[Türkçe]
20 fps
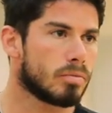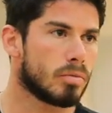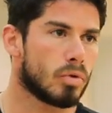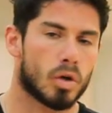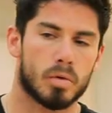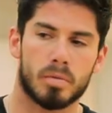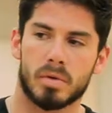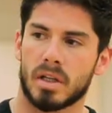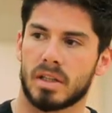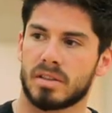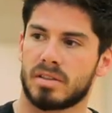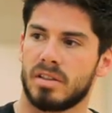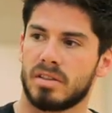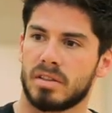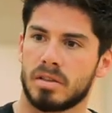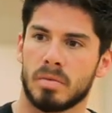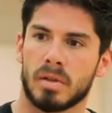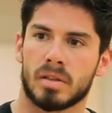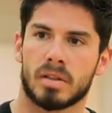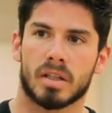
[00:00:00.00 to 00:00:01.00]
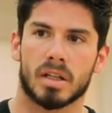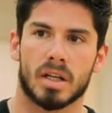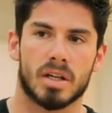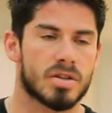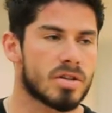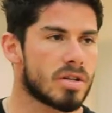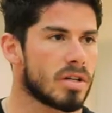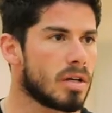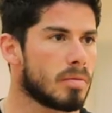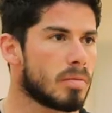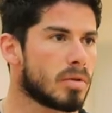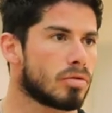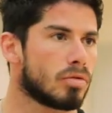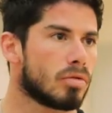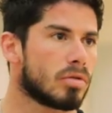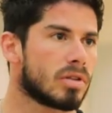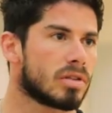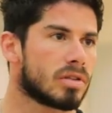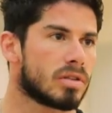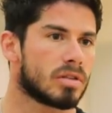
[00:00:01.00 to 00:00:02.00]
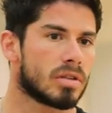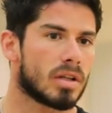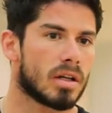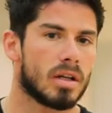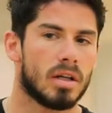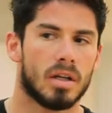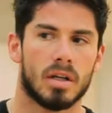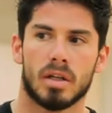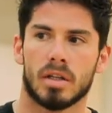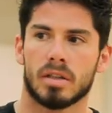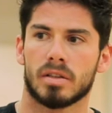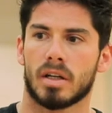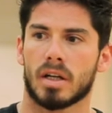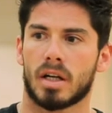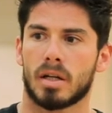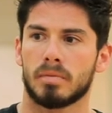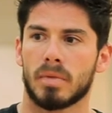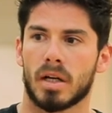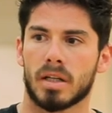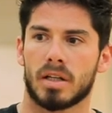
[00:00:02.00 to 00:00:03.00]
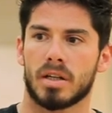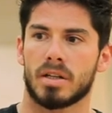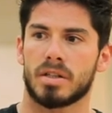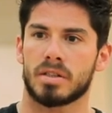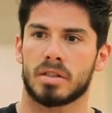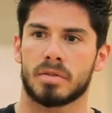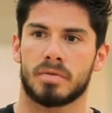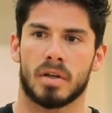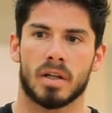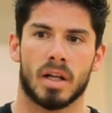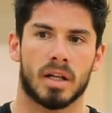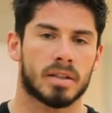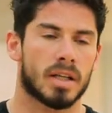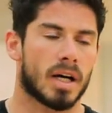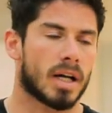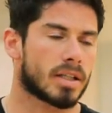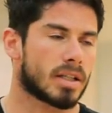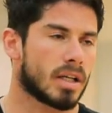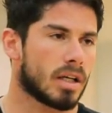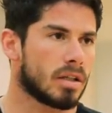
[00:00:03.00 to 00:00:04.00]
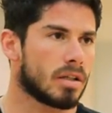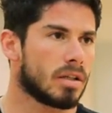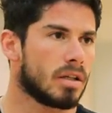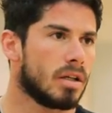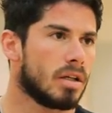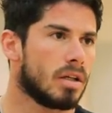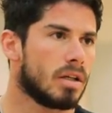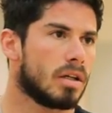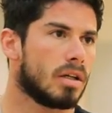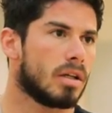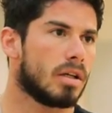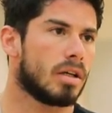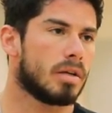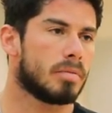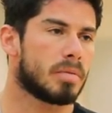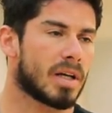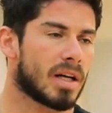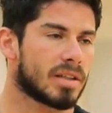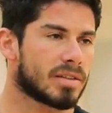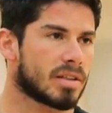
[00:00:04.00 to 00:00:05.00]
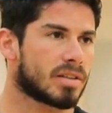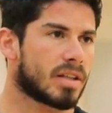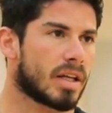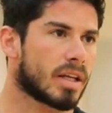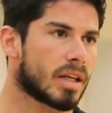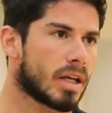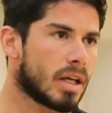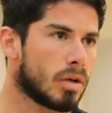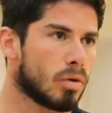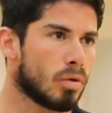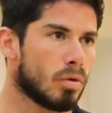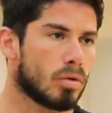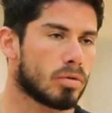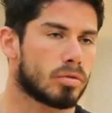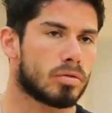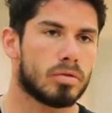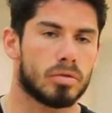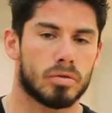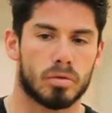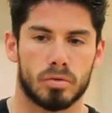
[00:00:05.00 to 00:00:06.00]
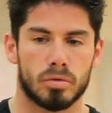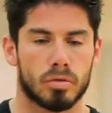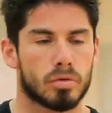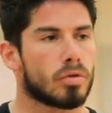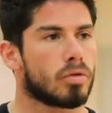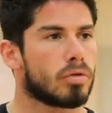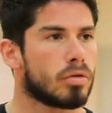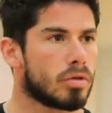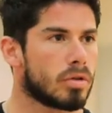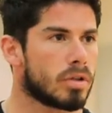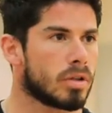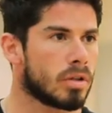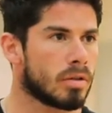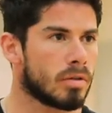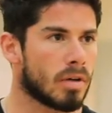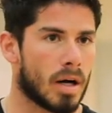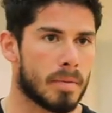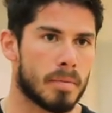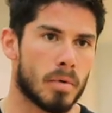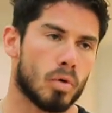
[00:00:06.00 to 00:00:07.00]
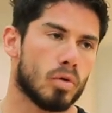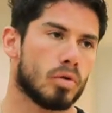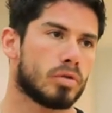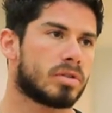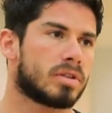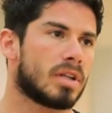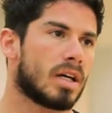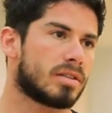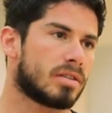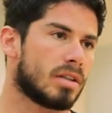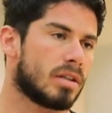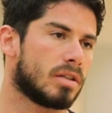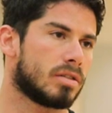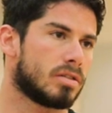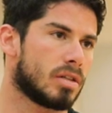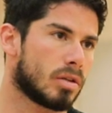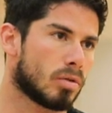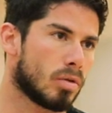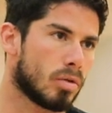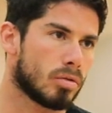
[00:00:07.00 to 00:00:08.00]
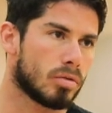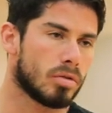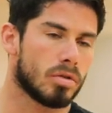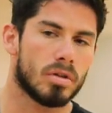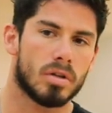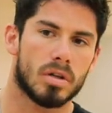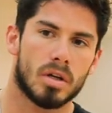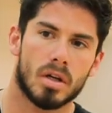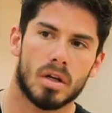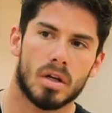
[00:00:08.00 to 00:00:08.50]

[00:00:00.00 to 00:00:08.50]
Böyle biraz hezimetle geçti ama sonrasında takımlar karıştı falan derken e, biraz da dengeli oldu. Ünlü gönüllü ama All Star senesine döndü.